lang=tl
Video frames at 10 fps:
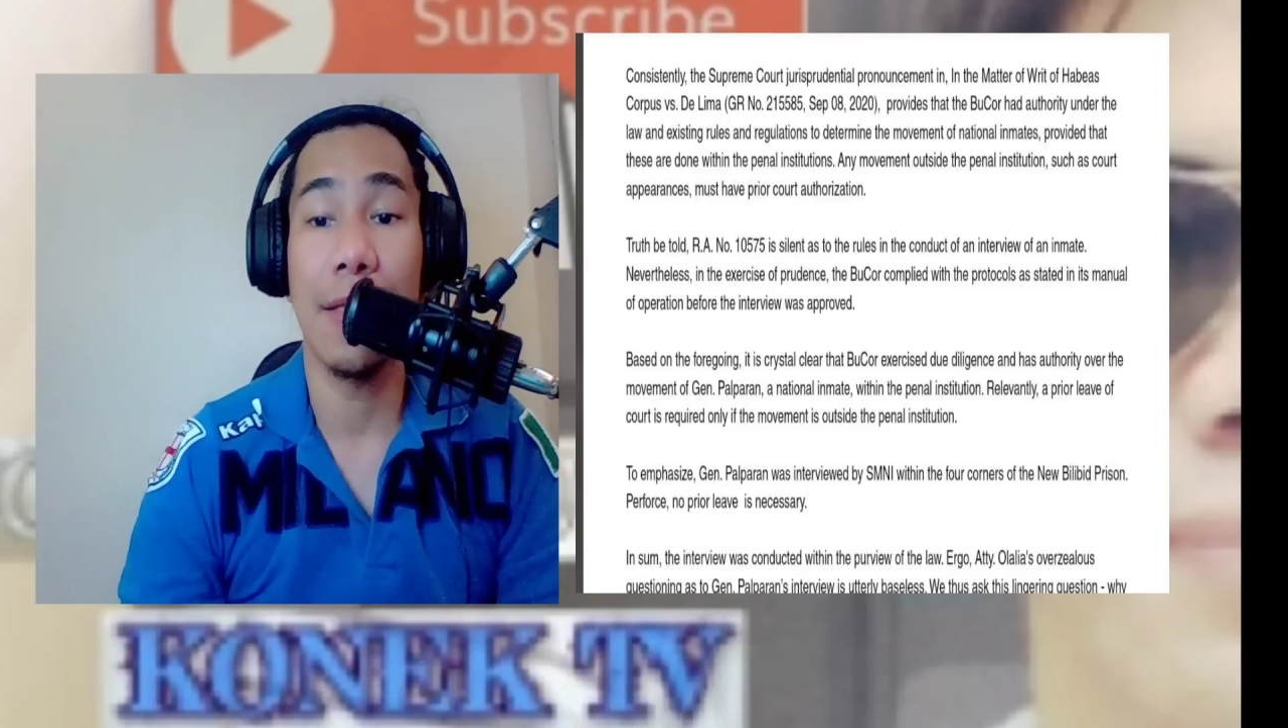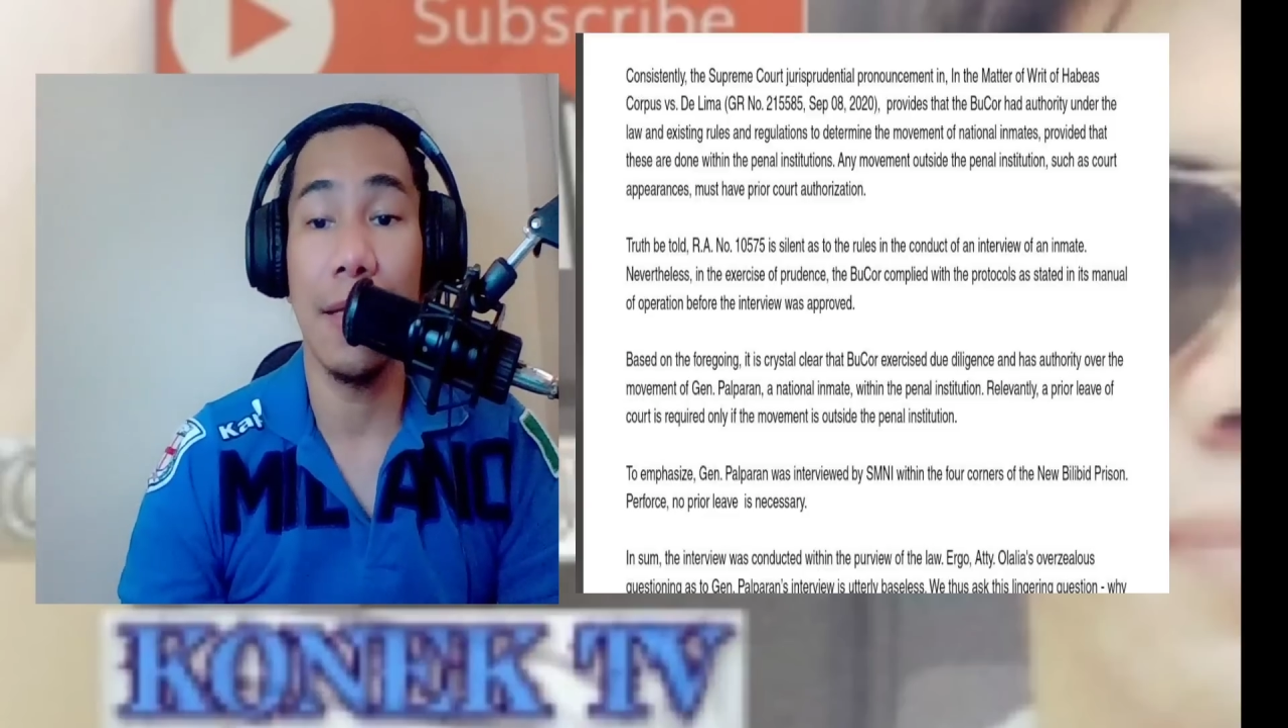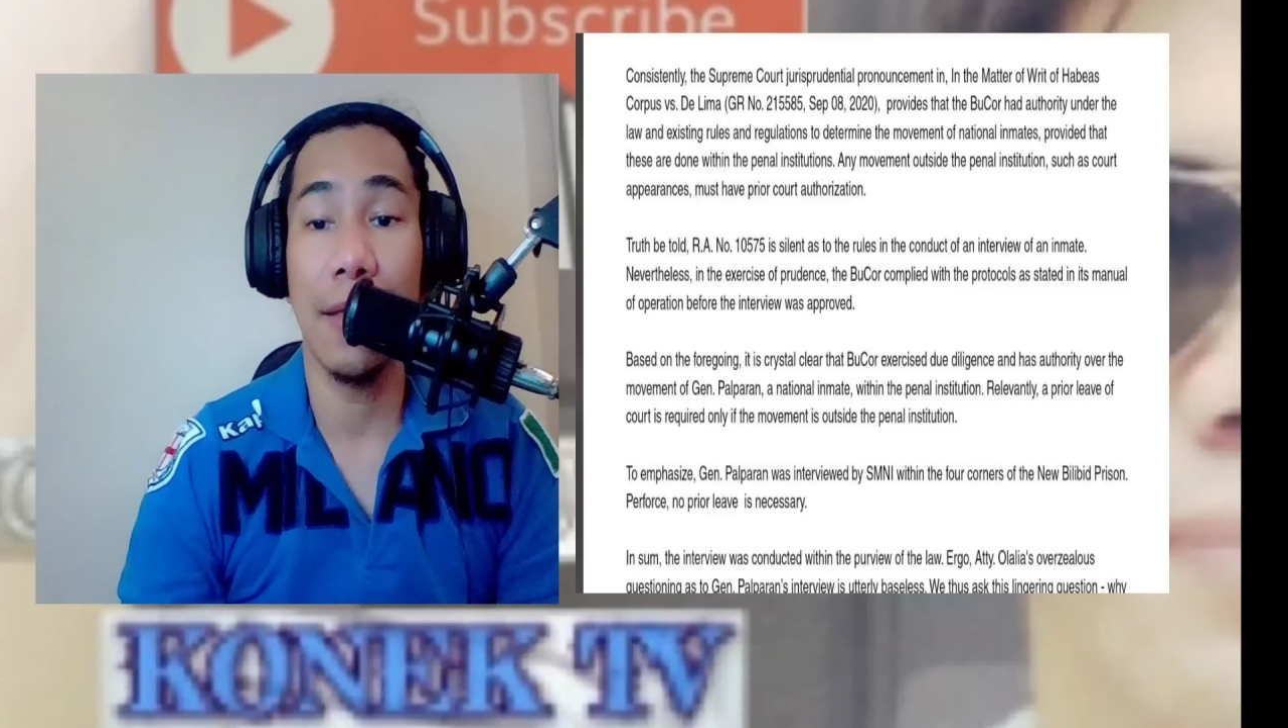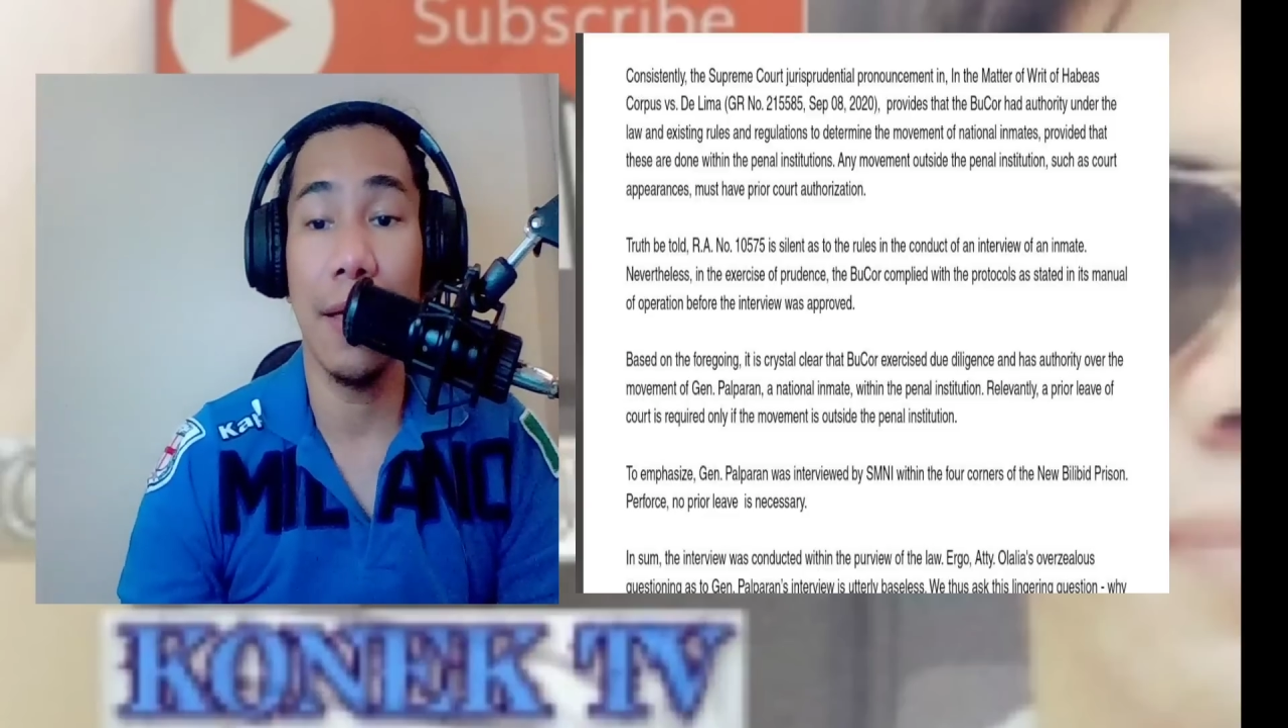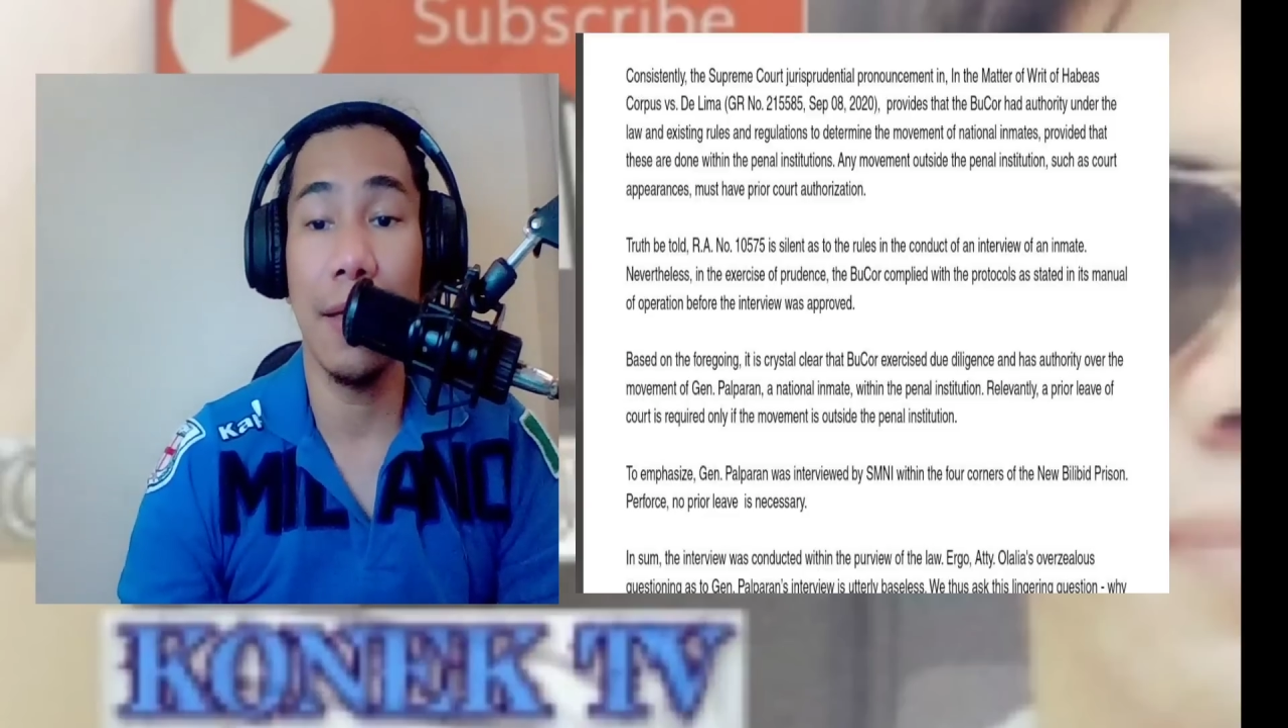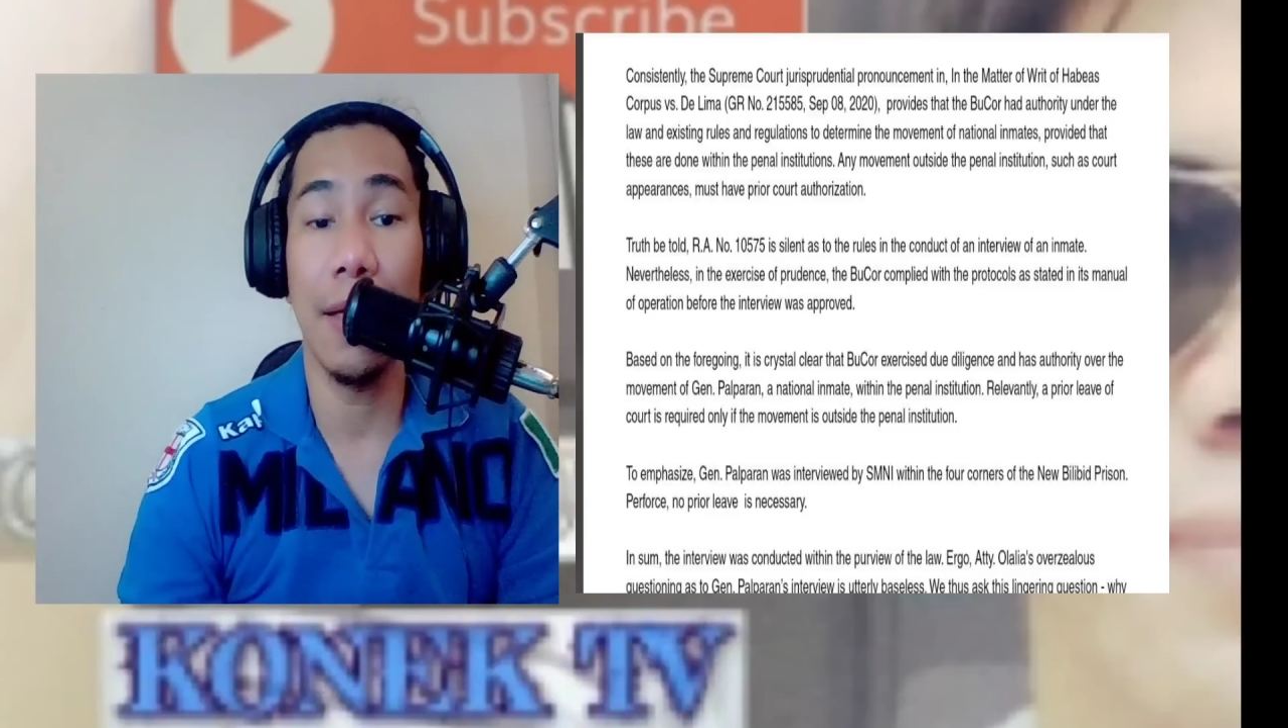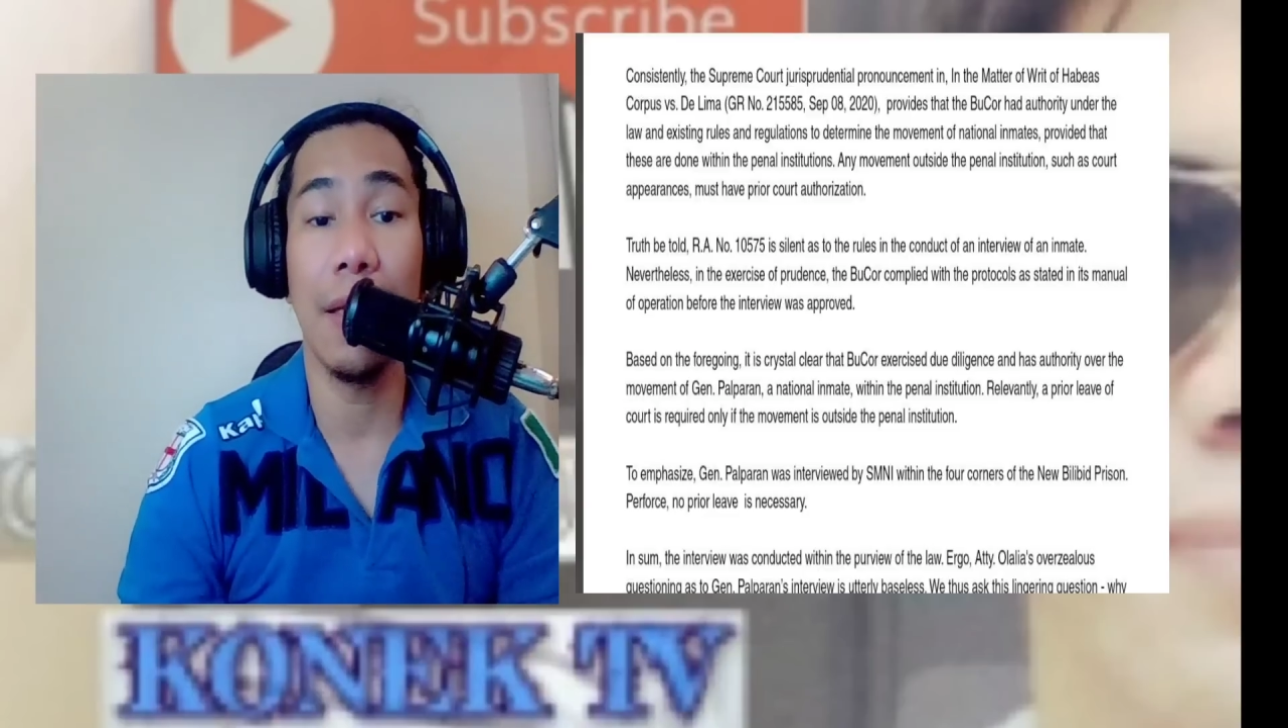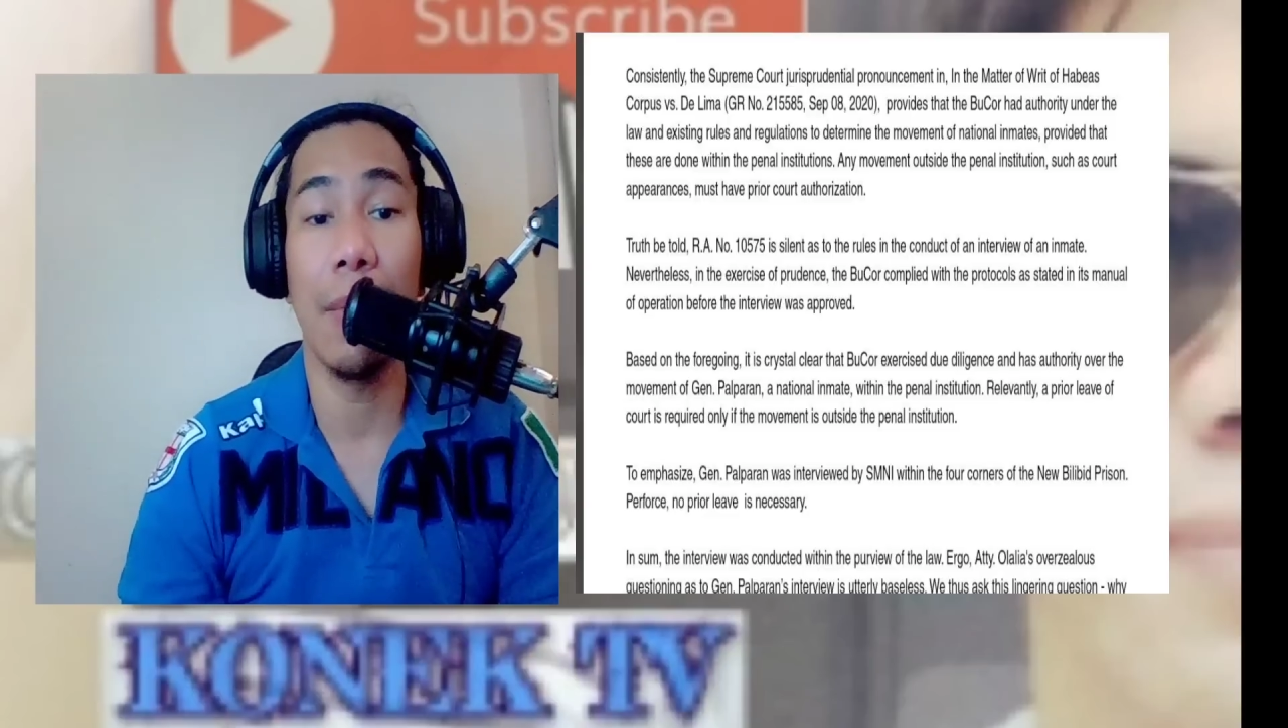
stated in